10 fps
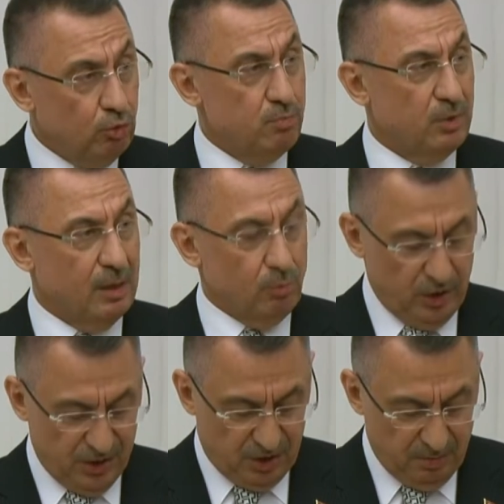tüm
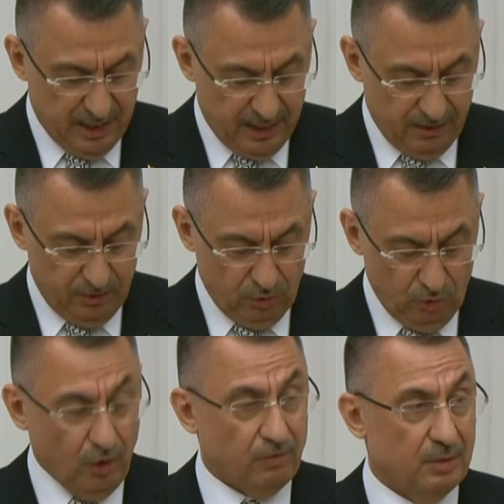kamu kesimine
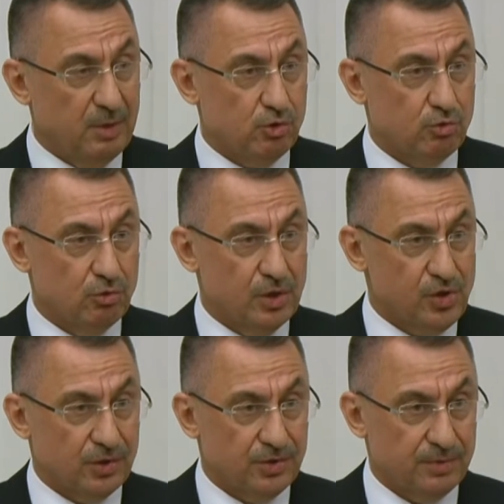yön vermeyi
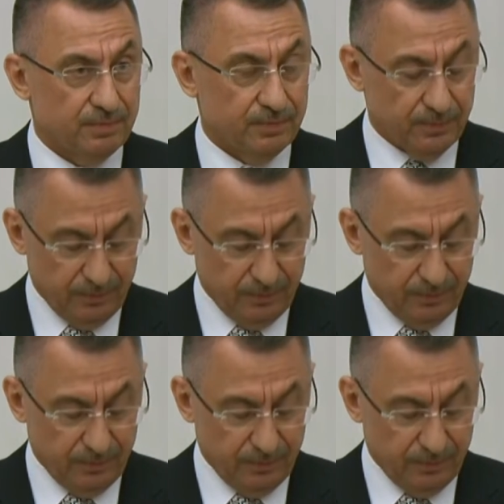sürdürecektir.